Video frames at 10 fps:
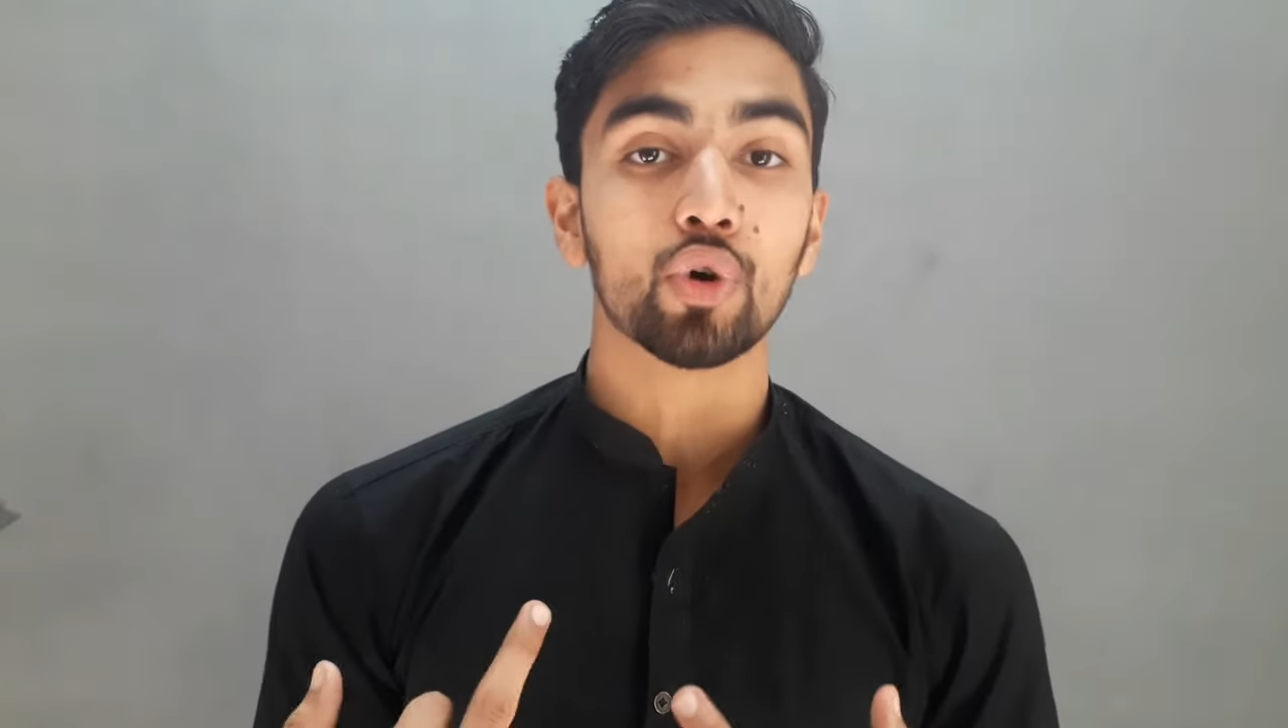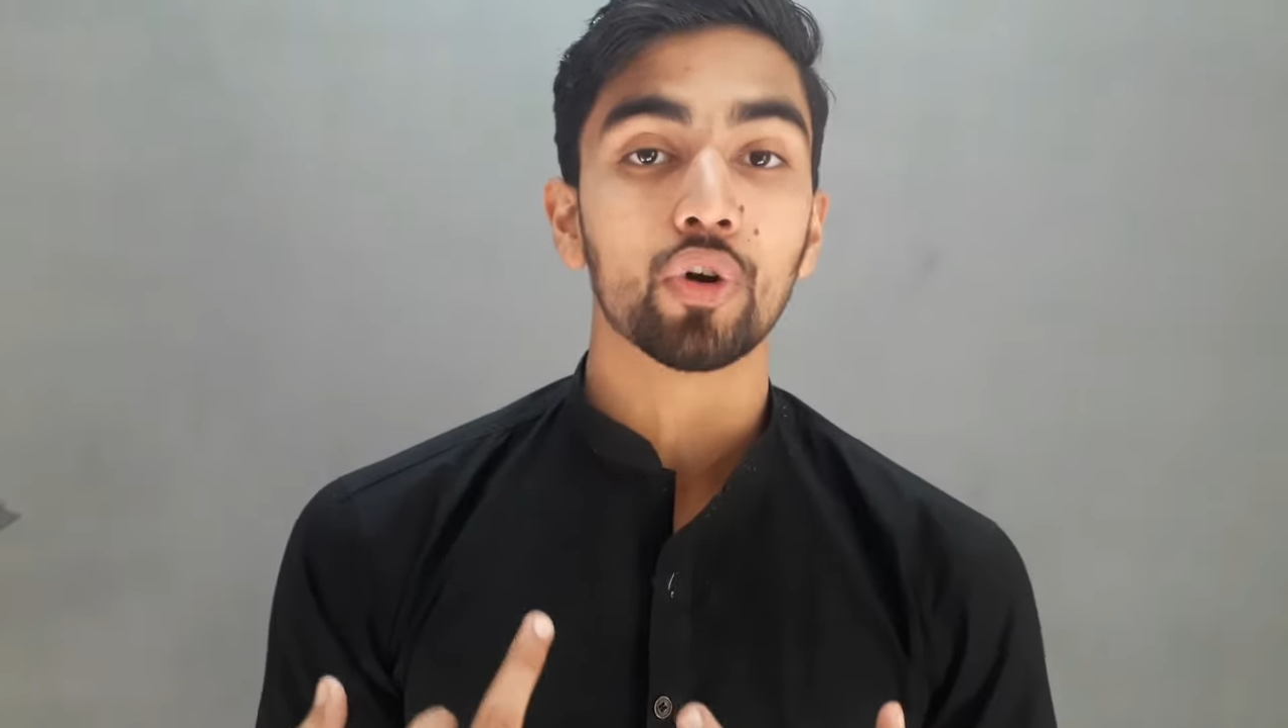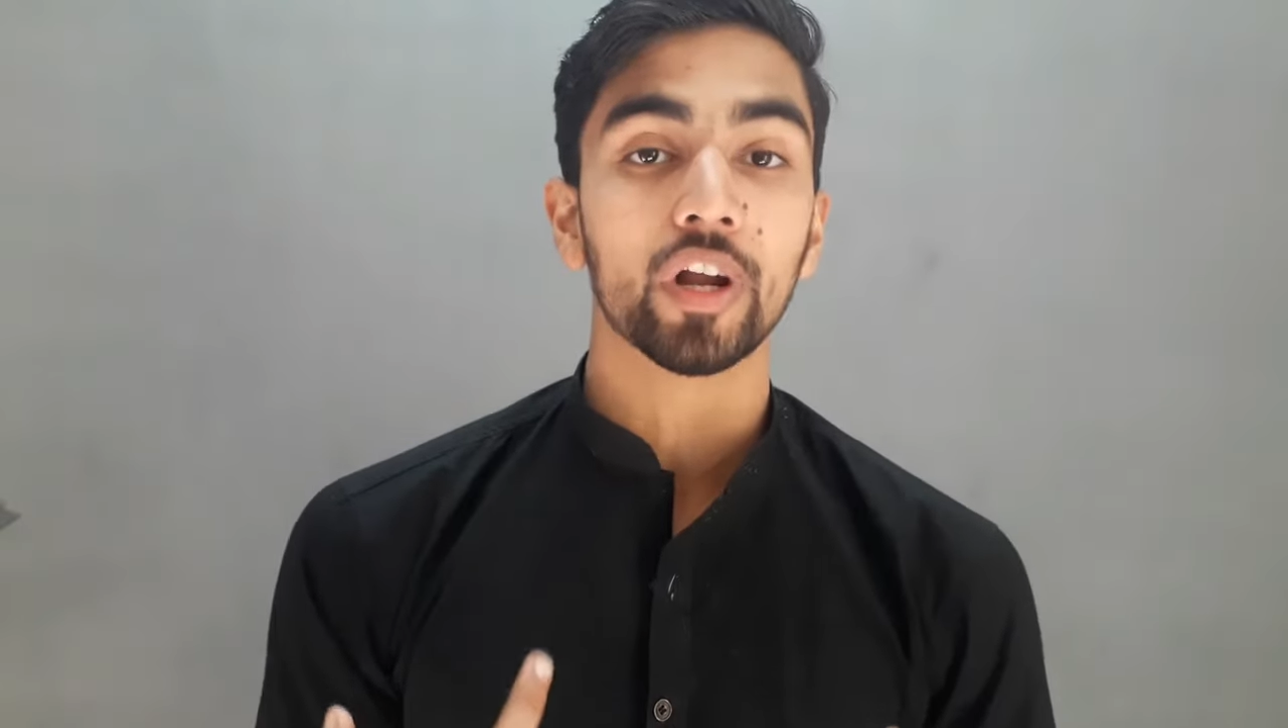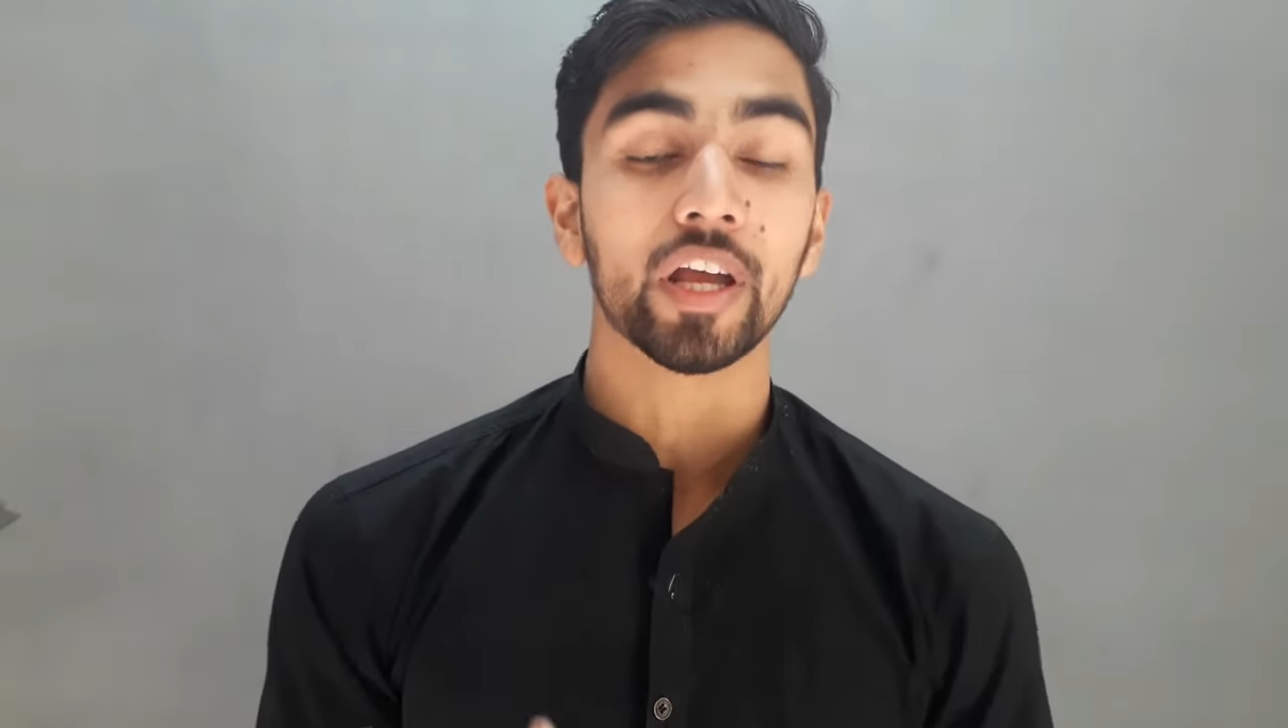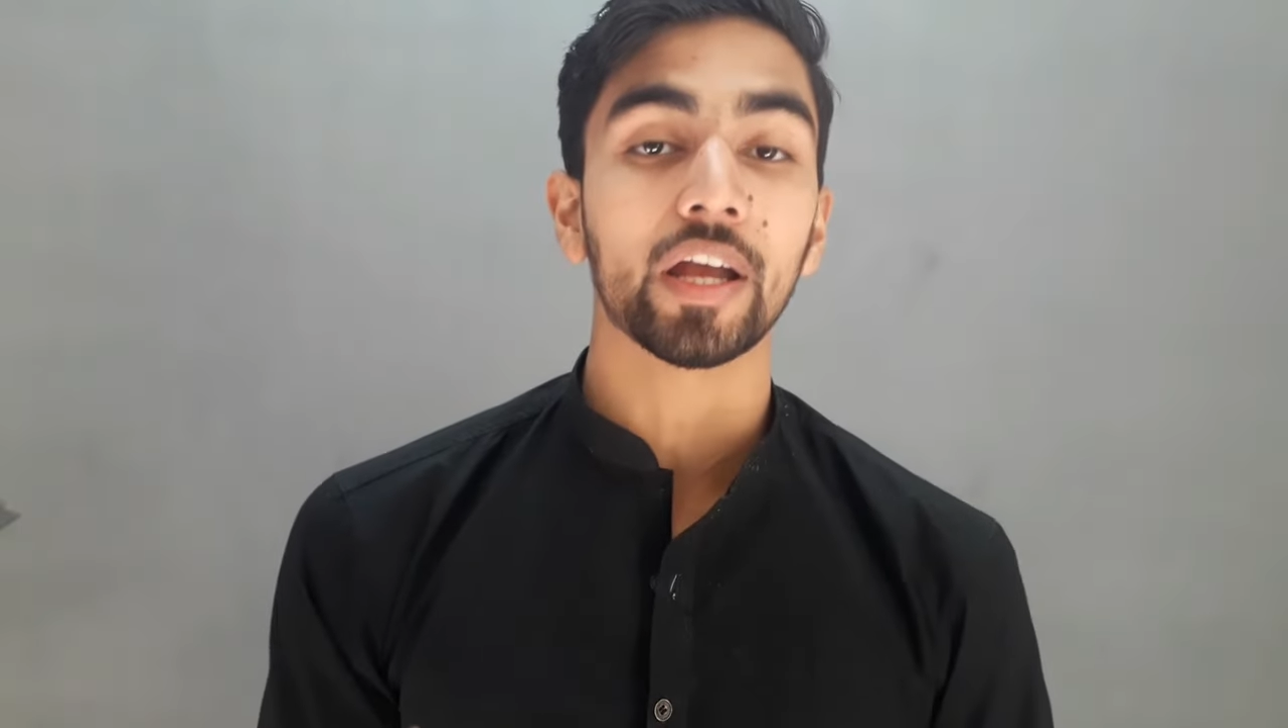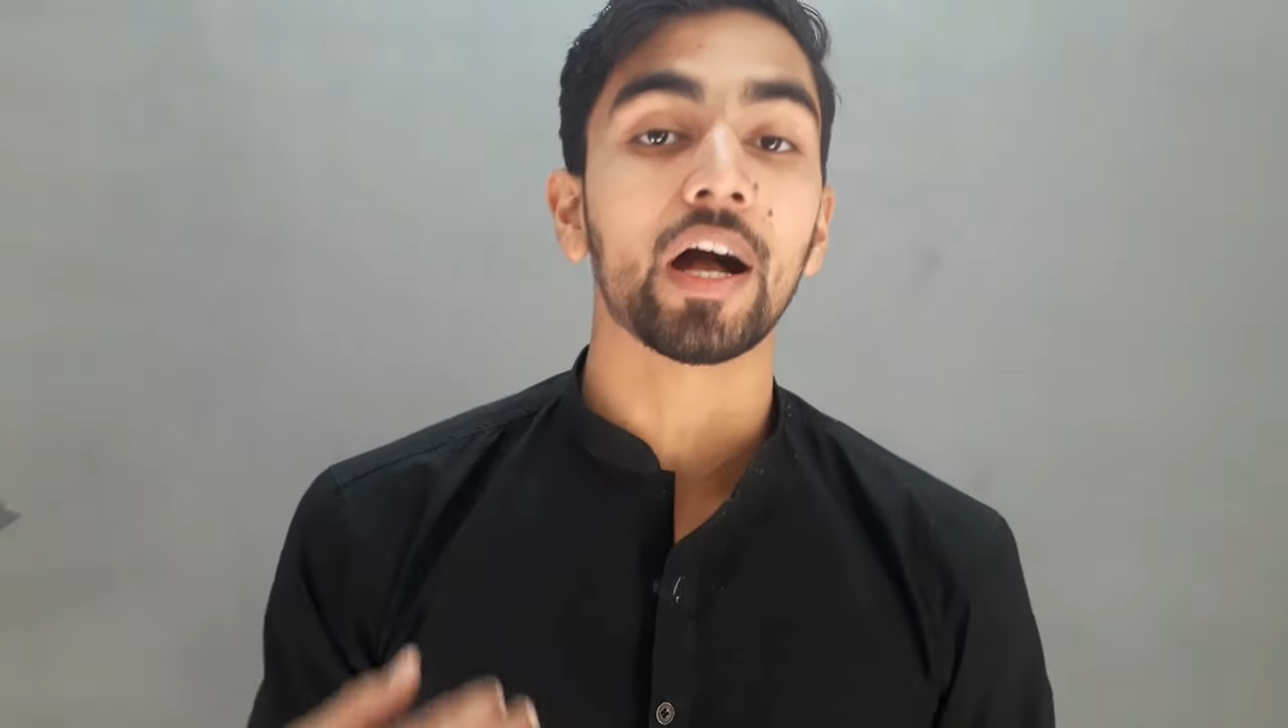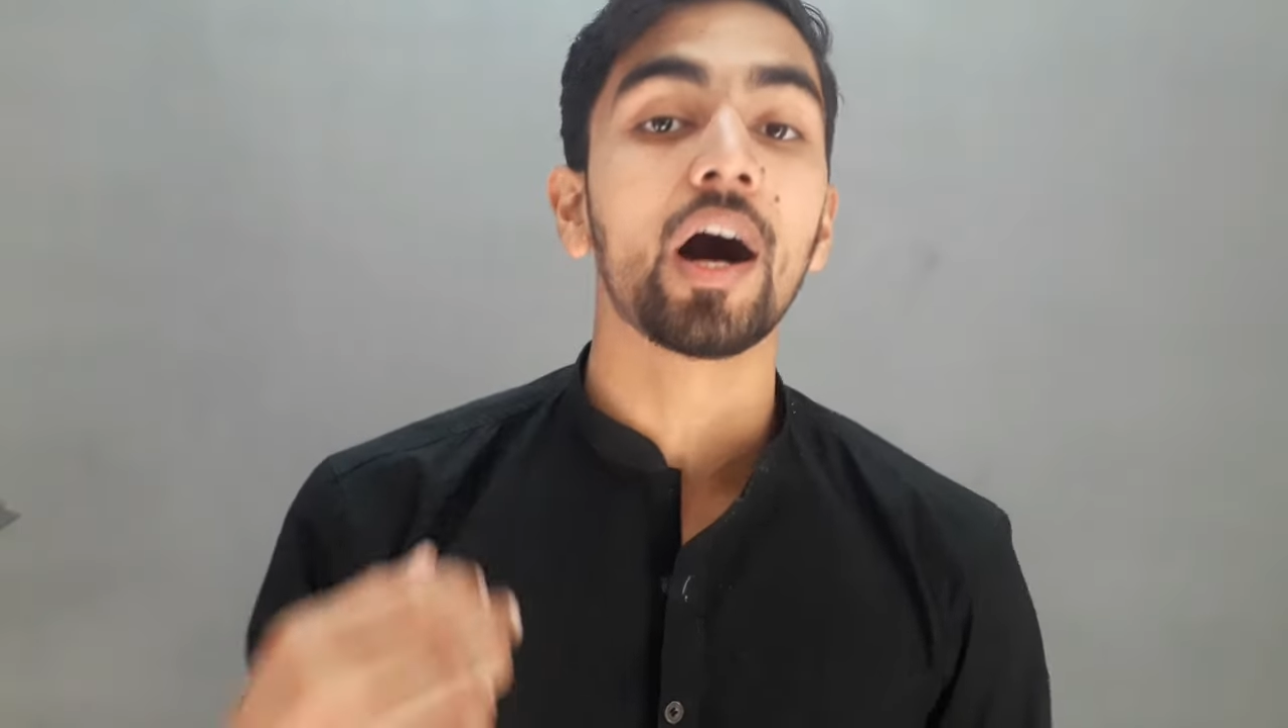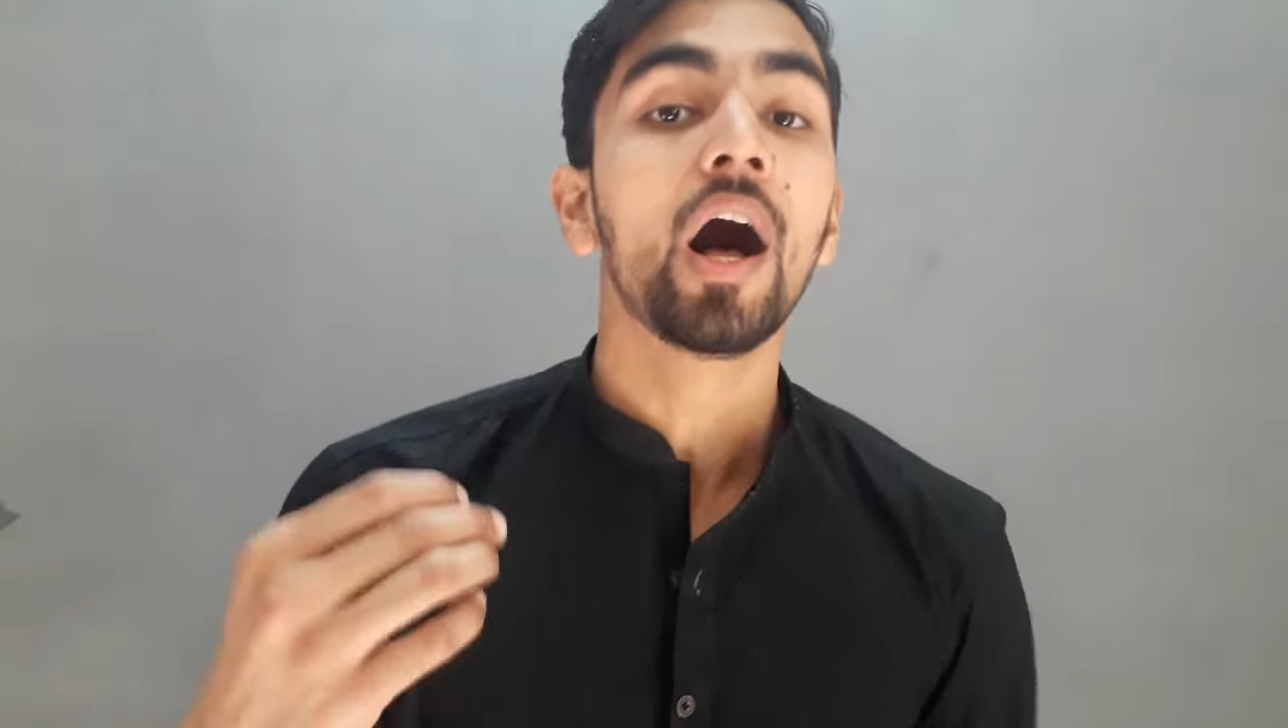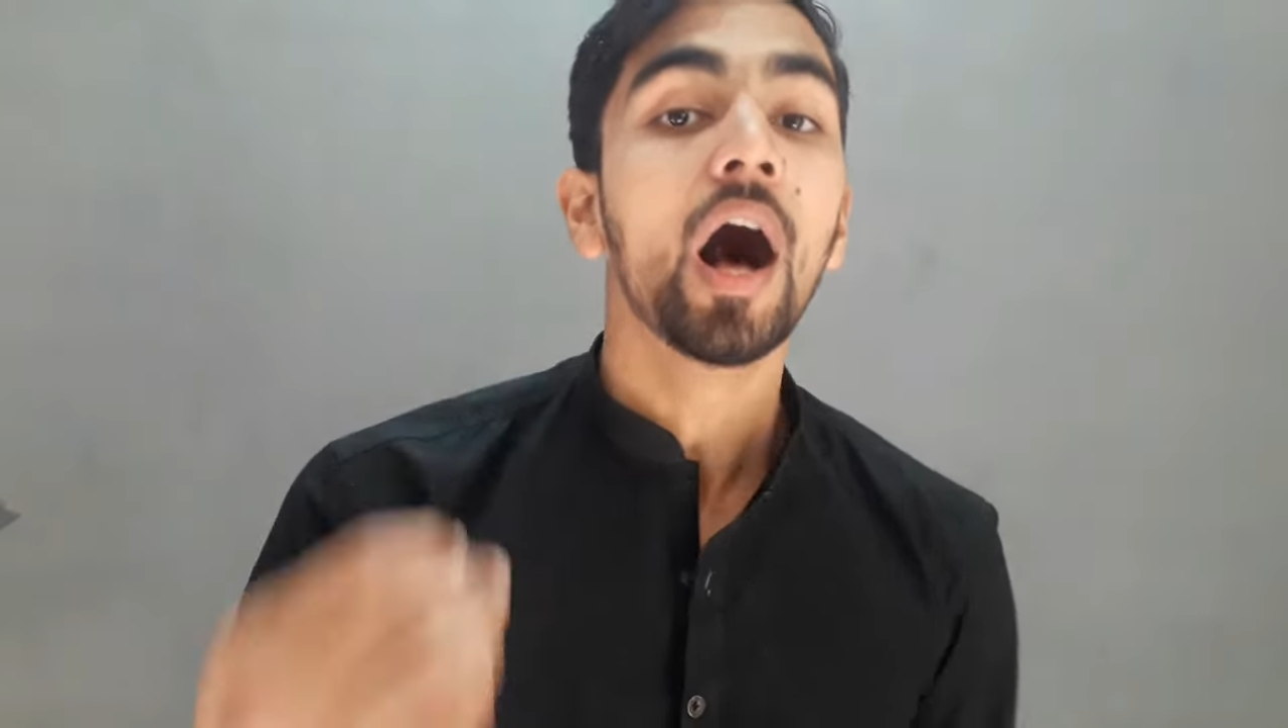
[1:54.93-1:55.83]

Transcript: शॉर्ट लगेगा